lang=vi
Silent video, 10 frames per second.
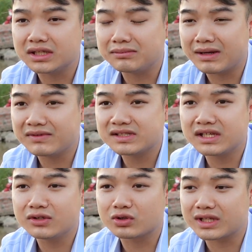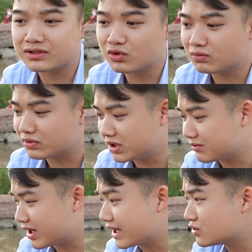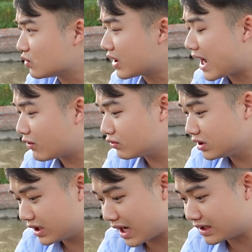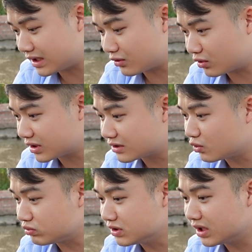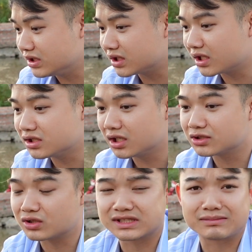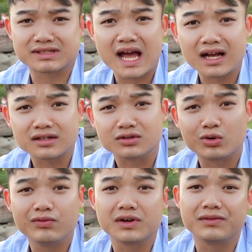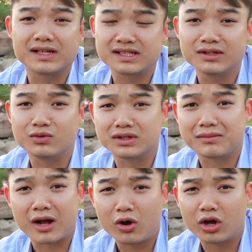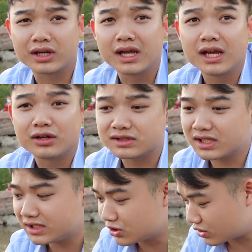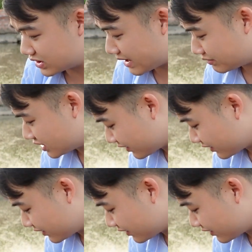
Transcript: Thì men vi sinh có tác dụng khi mà đánh xuống ao như thế này thì nó có tác dụng như là những cái người dọn dẹp rác ở khu vực vệ sinh của nhà bà con, nó sẽ đi dọn dẹp